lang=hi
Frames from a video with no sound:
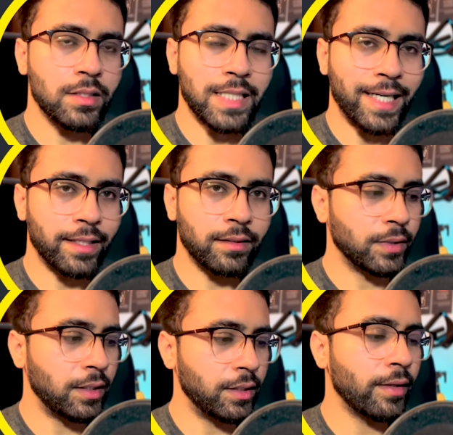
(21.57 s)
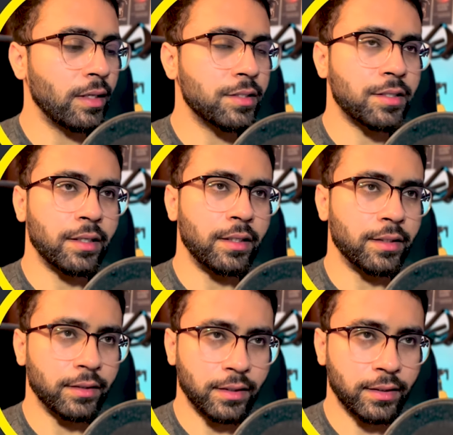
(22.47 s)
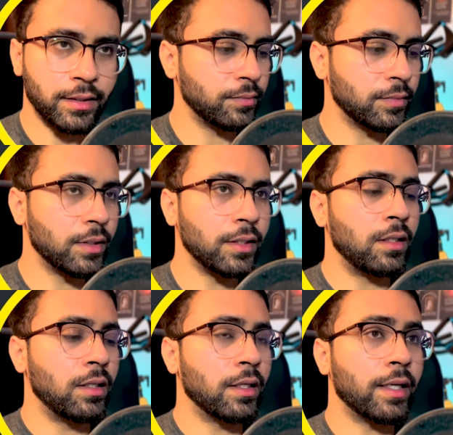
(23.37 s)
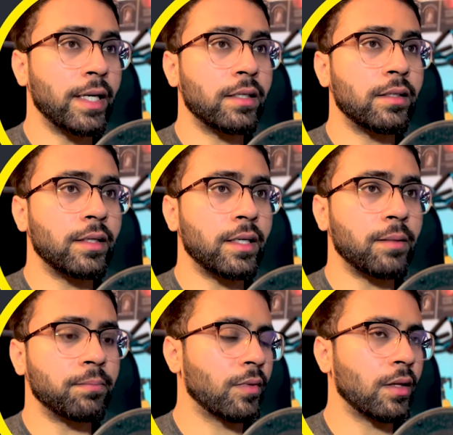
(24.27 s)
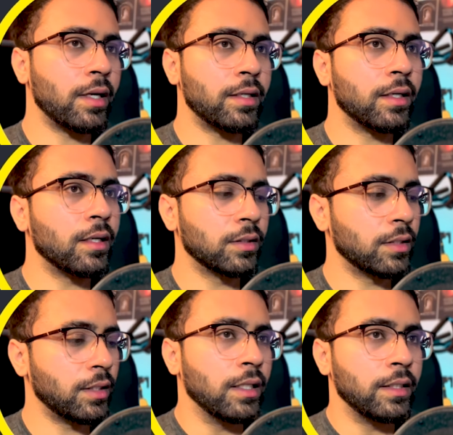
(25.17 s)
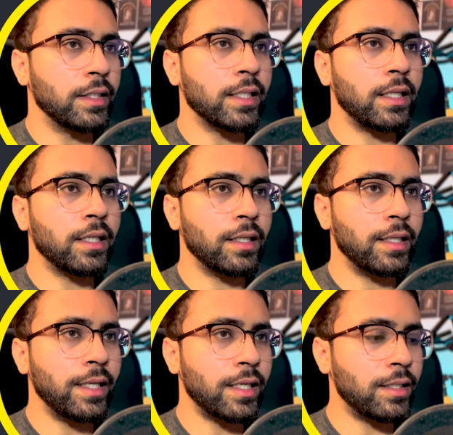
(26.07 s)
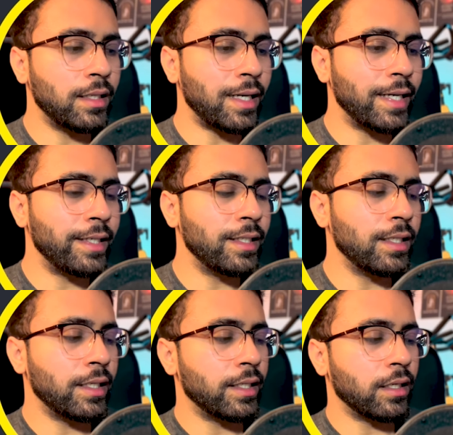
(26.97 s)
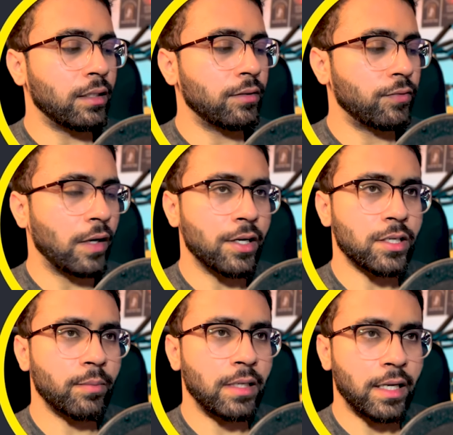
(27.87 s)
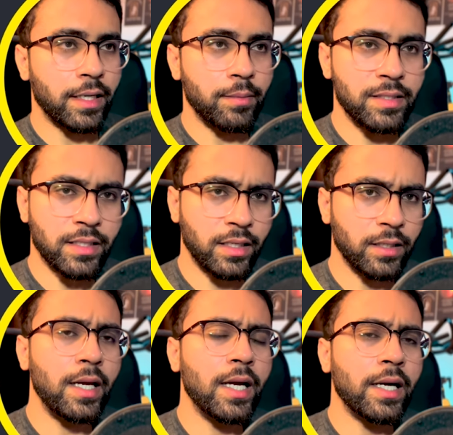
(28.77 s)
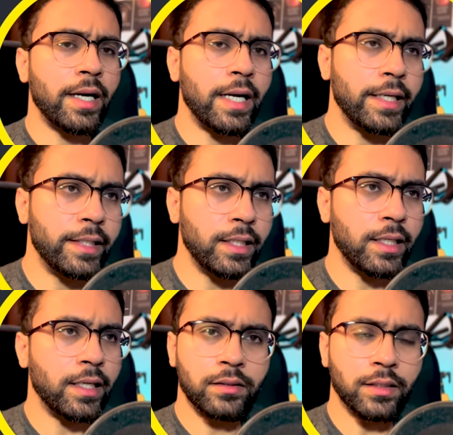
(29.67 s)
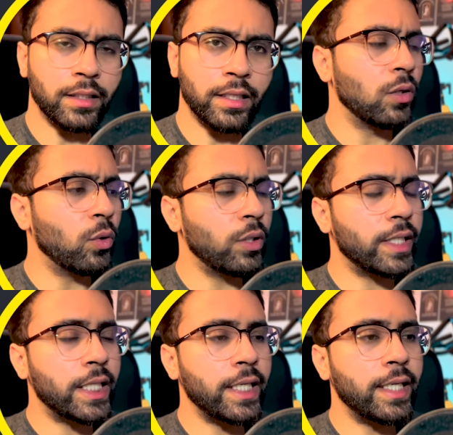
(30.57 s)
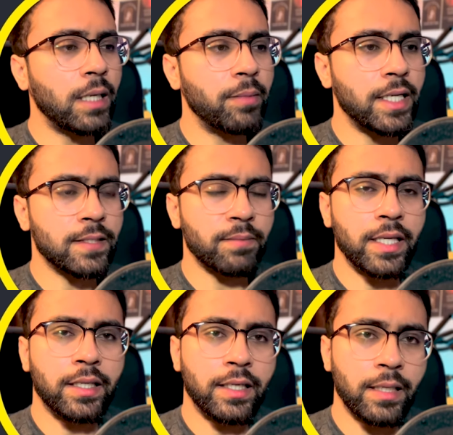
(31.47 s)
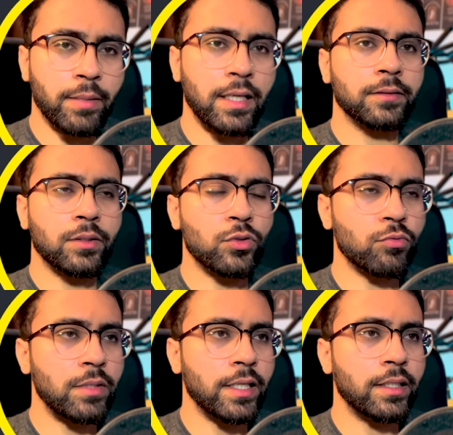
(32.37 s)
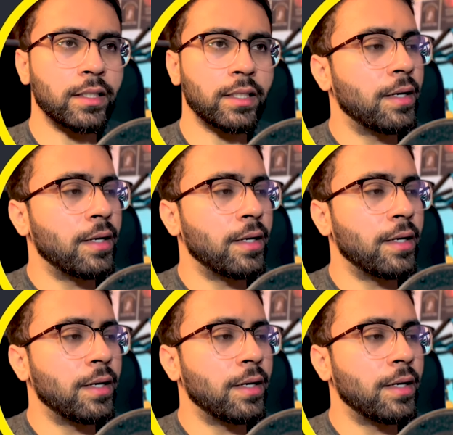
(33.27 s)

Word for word: स्टैटिक ठीक है स्ट्रिंग रिटर्न करता है ठीक है गेट नेम गेट नेम ठीक है ये क्या लेगा एक आईडी लेगा फंक्शन बना रहे हैं बेसिकली हम एक आईडी लेगा ठीक है और डेटाबेस में एक टेबल है कुछ भी है ठीक है